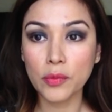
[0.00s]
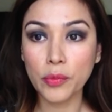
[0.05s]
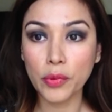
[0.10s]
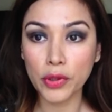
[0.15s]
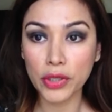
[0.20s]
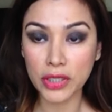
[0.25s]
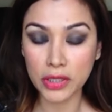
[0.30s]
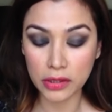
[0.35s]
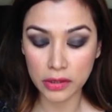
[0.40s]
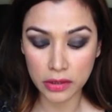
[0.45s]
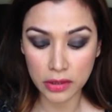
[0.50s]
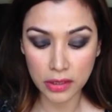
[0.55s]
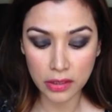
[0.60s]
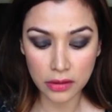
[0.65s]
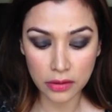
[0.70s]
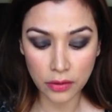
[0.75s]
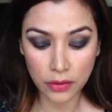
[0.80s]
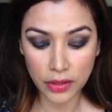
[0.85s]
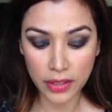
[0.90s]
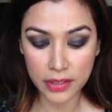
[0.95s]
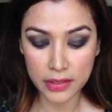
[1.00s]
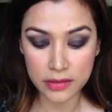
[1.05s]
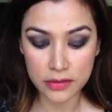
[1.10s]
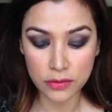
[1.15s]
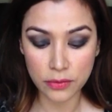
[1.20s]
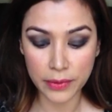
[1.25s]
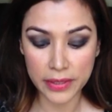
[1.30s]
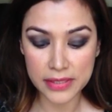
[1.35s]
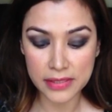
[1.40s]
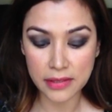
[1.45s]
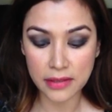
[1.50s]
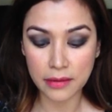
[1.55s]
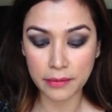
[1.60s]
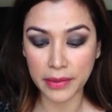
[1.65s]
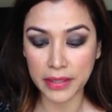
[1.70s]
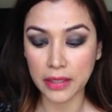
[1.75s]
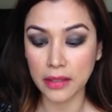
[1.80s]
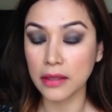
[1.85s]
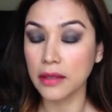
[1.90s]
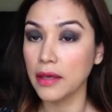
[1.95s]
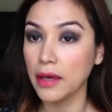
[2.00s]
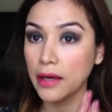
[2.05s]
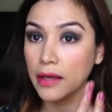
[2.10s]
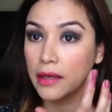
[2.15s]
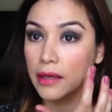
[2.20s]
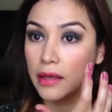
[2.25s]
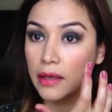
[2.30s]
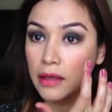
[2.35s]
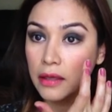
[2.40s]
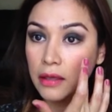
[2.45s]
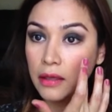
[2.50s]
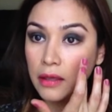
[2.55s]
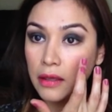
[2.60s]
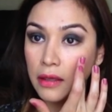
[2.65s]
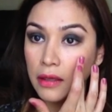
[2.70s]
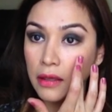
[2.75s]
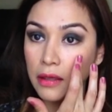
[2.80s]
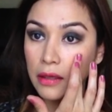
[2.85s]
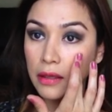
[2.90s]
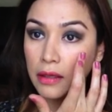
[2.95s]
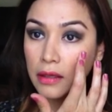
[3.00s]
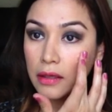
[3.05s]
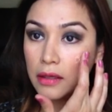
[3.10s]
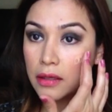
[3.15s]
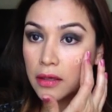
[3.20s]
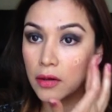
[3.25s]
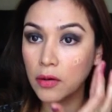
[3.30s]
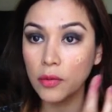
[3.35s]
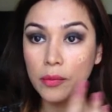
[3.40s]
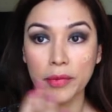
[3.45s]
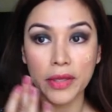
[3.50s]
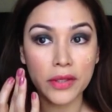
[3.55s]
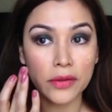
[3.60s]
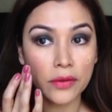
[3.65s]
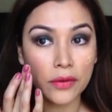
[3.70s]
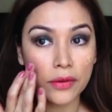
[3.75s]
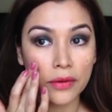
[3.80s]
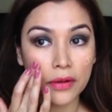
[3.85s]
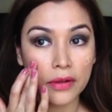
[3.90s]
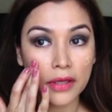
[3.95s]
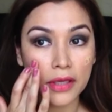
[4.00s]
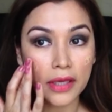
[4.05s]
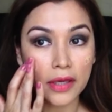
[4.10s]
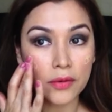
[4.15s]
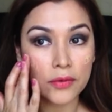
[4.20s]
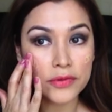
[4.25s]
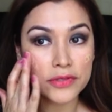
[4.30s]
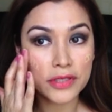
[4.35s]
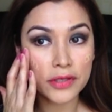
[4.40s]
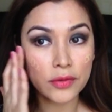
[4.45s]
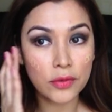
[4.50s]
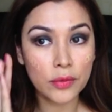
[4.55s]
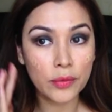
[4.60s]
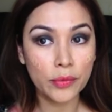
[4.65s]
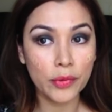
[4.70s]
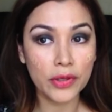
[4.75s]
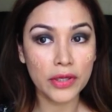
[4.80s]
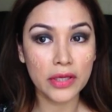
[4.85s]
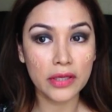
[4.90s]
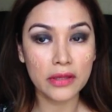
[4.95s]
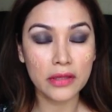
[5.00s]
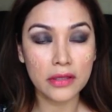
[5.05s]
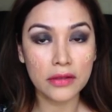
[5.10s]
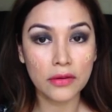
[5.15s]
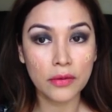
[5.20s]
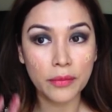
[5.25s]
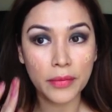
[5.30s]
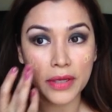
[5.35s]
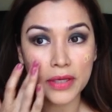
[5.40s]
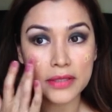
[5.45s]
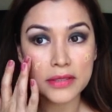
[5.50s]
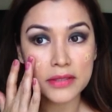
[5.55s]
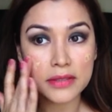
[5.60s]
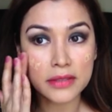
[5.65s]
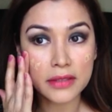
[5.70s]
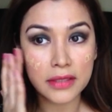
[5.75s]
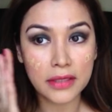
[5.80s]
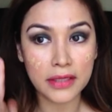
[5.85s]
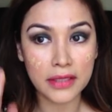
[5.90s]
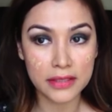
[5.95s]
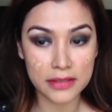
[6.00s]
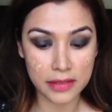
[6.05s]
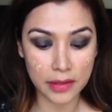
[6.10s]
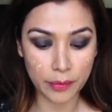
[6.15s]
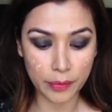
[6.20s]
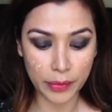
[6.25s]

un poquitito de su base de maquillaje, les recomiendo que usen un poquitito más en esta